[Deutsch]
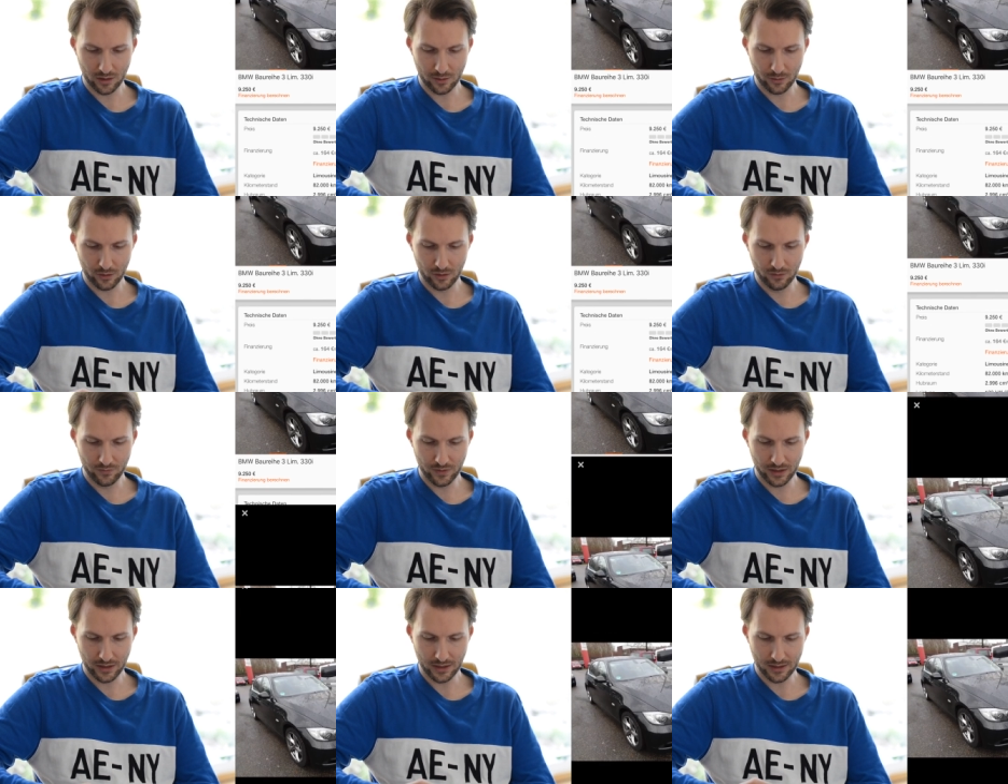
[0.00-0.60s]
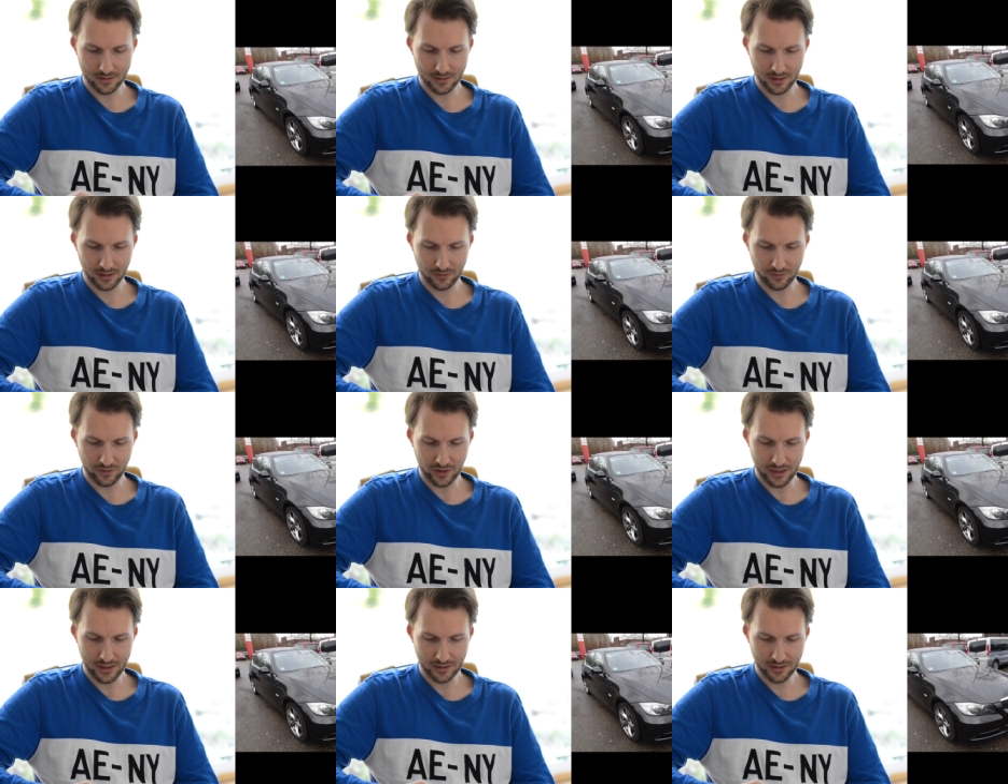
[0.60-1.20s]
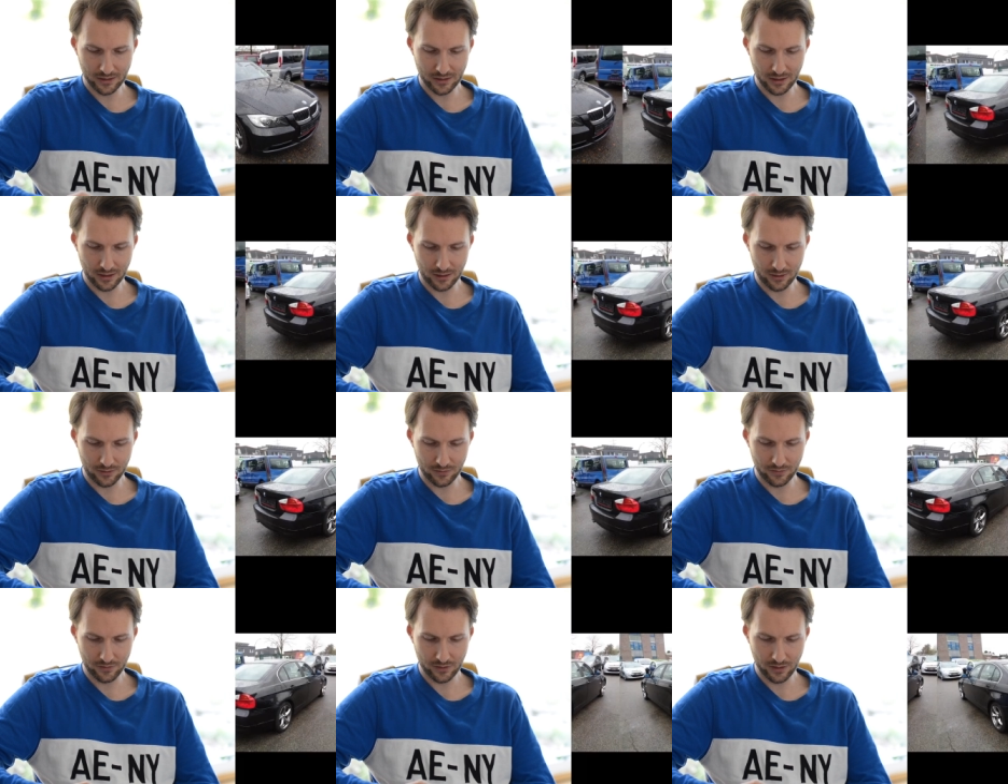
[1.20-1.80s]
aber irgendwelche hässlichen Felgen
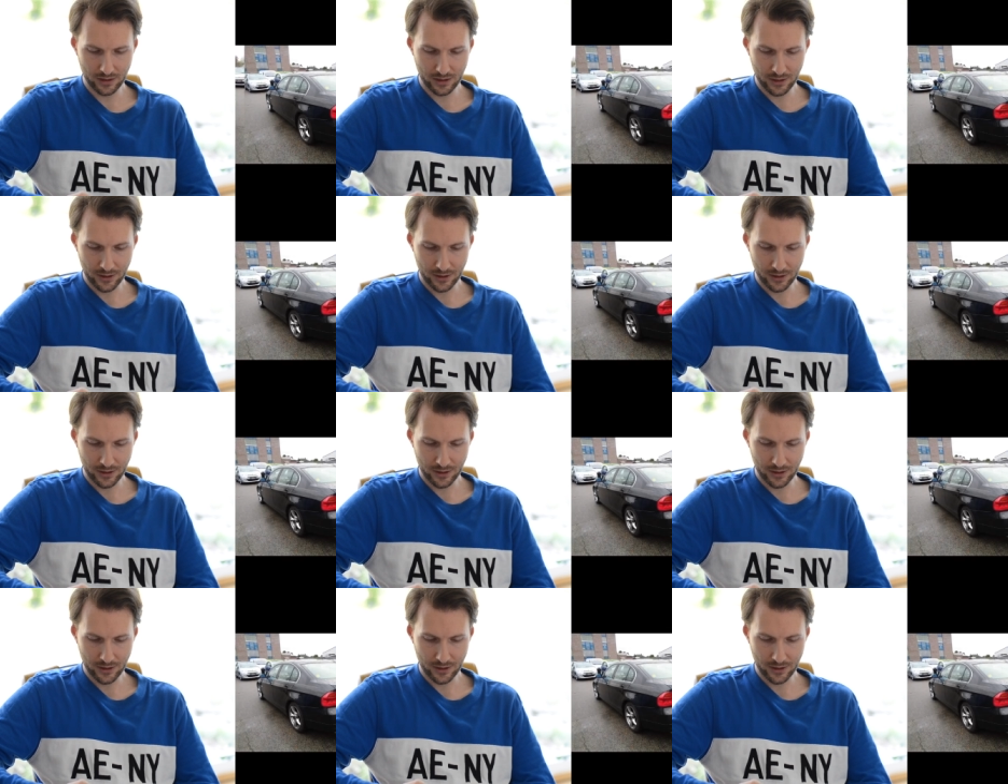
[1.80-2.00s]
drauf.